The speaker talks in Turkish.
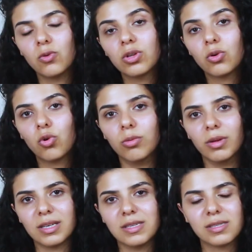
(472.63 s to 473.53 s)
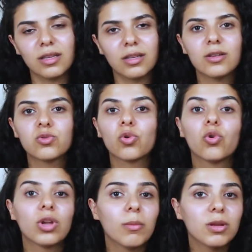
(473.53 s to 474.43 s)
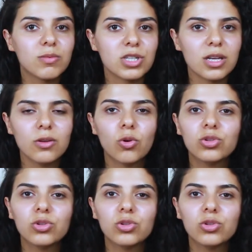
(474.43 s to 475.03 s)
örnek olmak insanlara çok önemli bir şey.